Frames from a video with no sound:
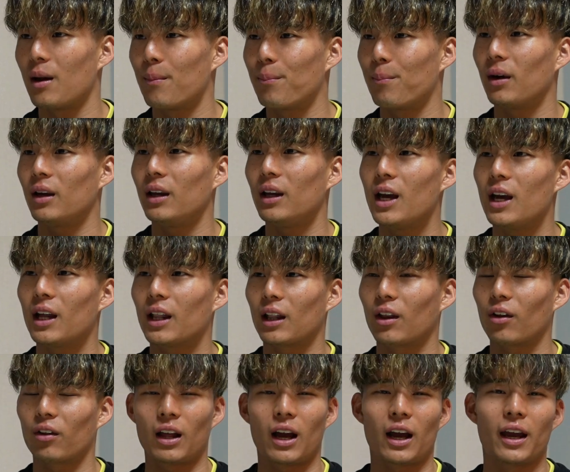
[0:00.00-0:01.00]
やっぱ家だ
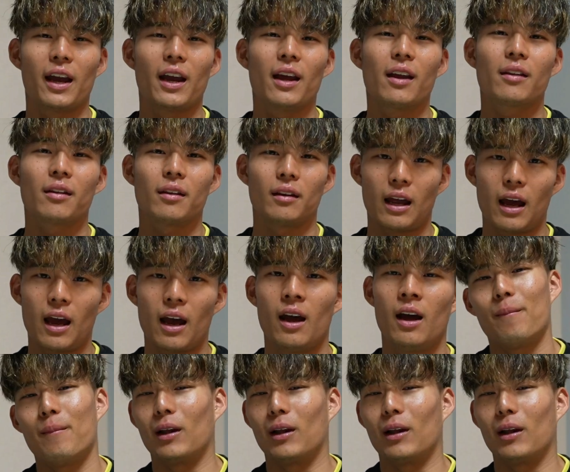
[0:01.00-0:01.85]
と大変っすね。